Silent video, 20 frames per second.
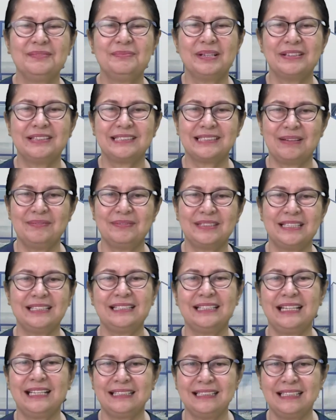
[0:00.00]
di ba? Something
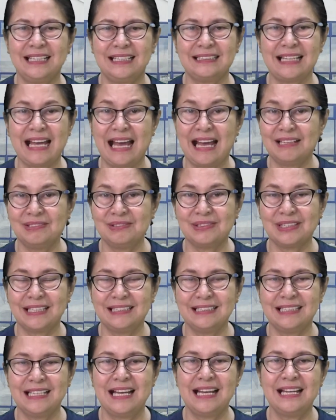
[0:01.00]
like that, talo
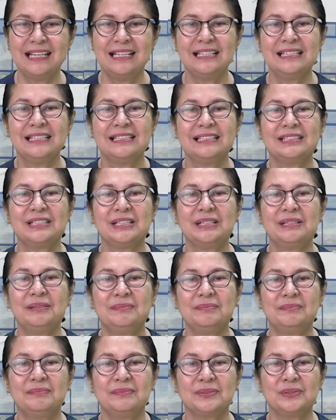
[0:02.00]
ka na, no?
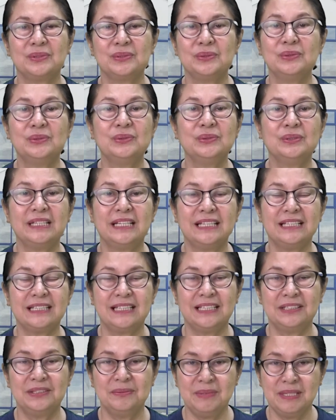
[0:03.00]
guguho na yung
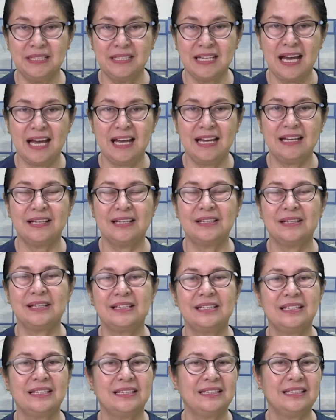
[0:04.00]
ekonomiya, uh,
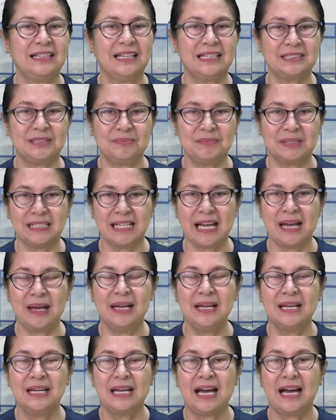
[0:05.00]
lahat yung mga
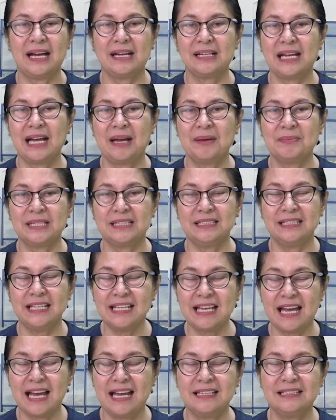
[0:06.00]
gamit na
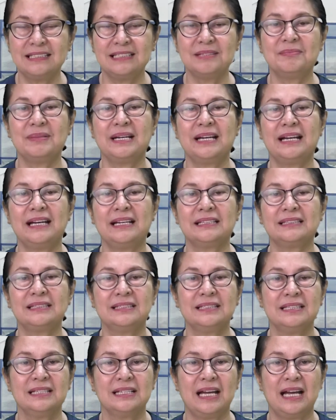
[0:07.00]
yan, di ba? At
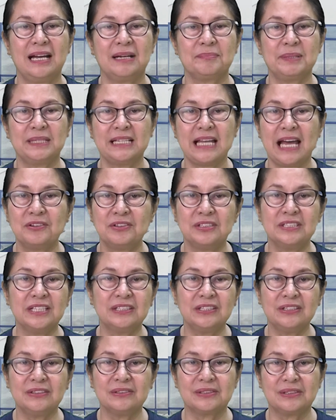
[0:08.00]
ang padalo
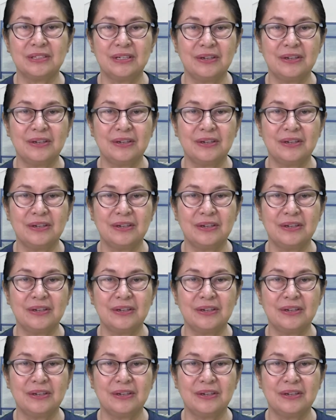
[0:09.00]
dito yung